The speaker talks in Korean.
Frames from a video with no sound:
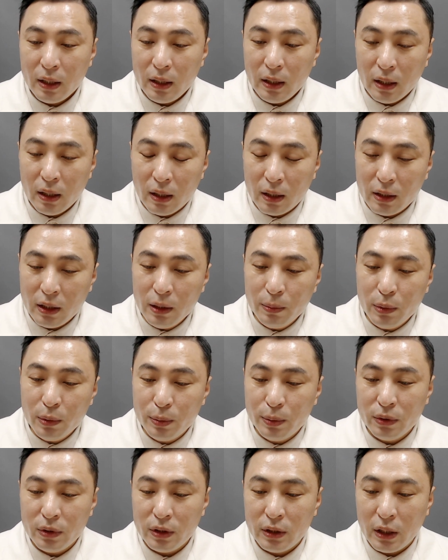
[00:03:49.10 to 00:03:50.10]
어,
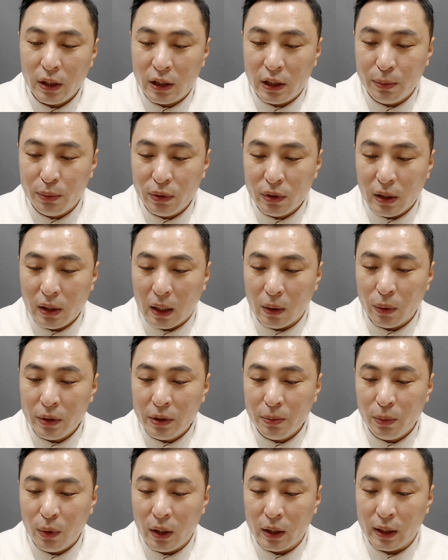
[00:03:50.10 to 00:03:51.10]
일부분 이제 지분을 갖고
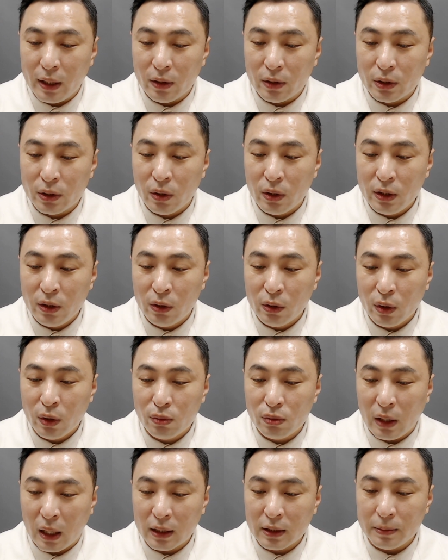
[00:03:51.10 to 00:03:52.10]
있는 모양이에요. 그죠? 이런
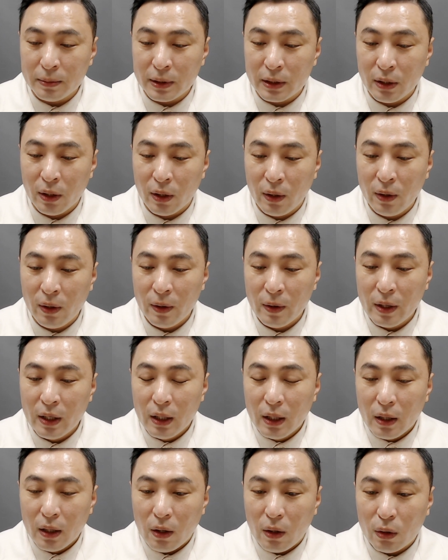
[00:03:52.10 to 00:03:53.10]
경우 가끔 있어요.
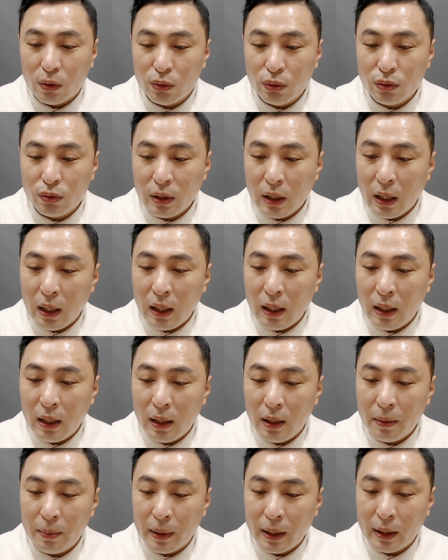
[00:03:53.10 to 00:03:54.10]
어,
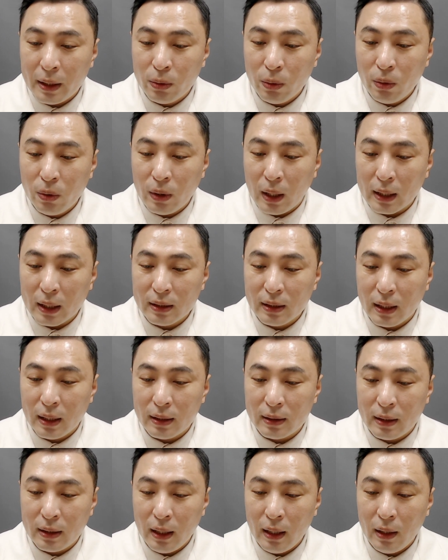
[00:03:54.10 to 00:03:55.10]
국가 매도
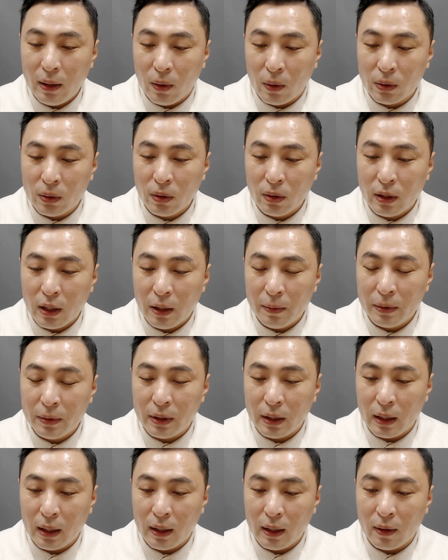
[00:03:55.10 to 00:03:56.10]
가능할 때 어떻게 하면
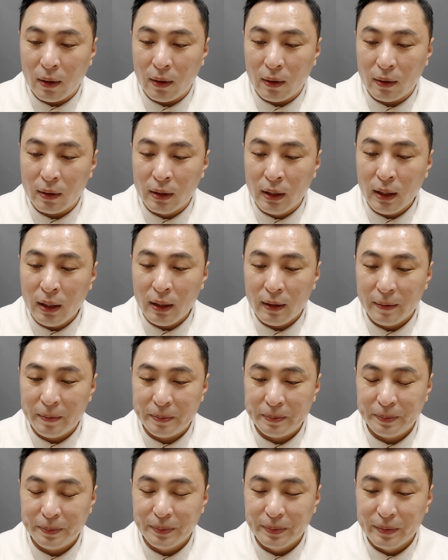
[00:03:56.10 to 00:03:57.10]
되나요? 에? 예?
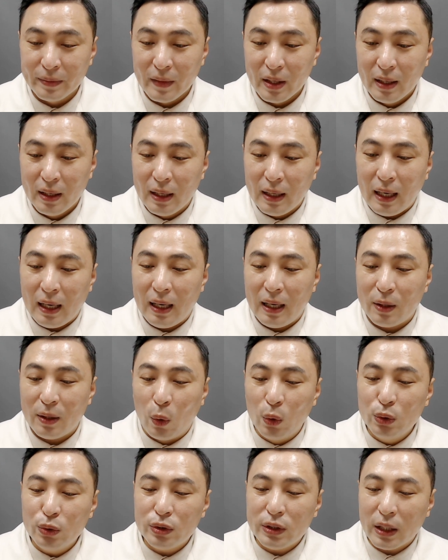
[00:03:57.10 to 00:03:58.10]
아
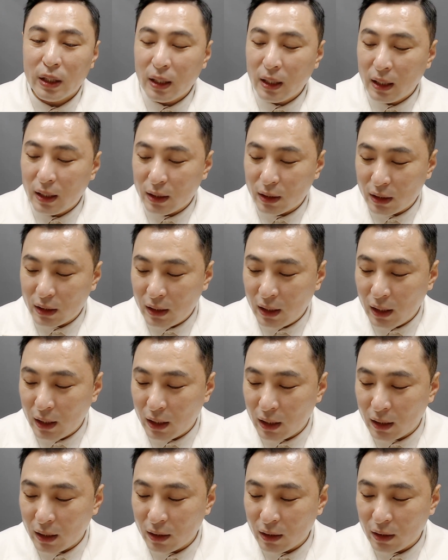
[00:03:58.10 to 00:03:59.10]
공유자가 이제